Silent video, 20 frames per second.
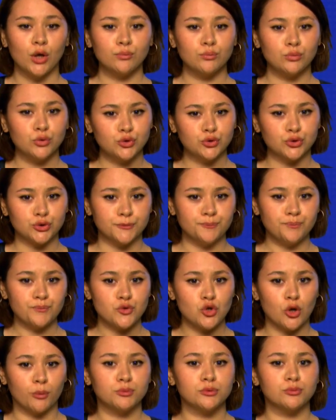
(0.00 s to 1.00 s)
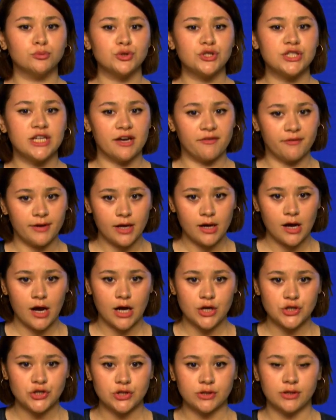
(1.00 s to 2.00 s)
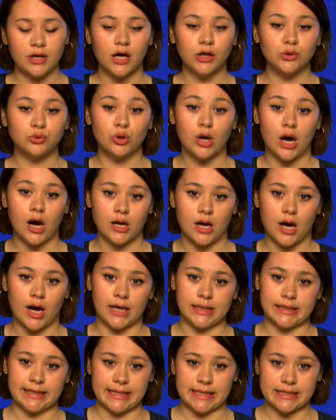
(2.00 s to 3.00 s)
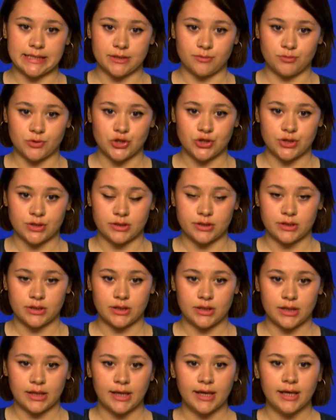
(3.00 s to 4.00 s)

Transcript: Bu durum toplumu çevreye karşı daha duyarlı hale getirmiştir.